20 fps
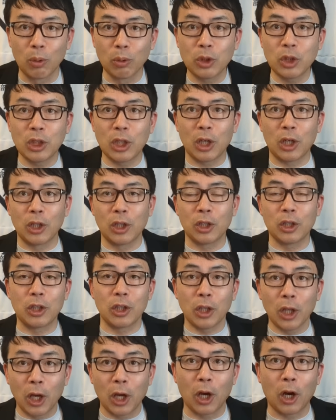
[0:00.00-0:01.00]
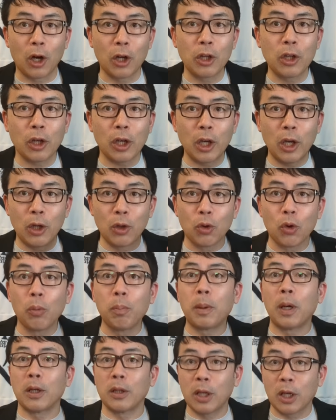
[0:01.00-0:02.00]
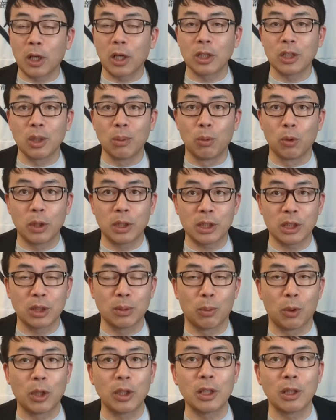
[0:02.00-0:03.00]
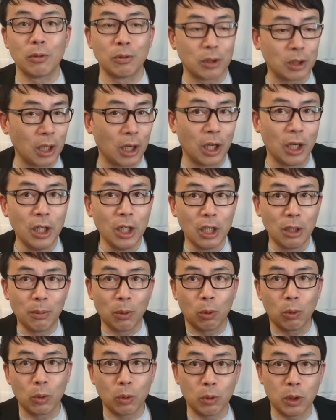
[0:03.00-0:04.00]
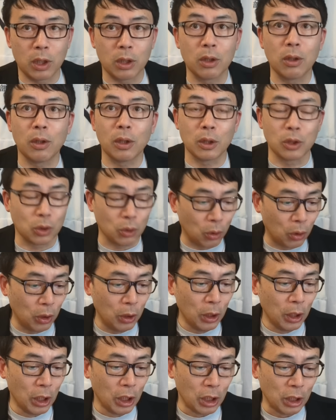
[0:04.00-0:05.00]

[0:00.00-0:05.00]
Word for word: ロシアがだってね、あれだけヨーロッパにね、ガスで儲けさせてもらったのにさ、今こんなことやってるわけでしょ？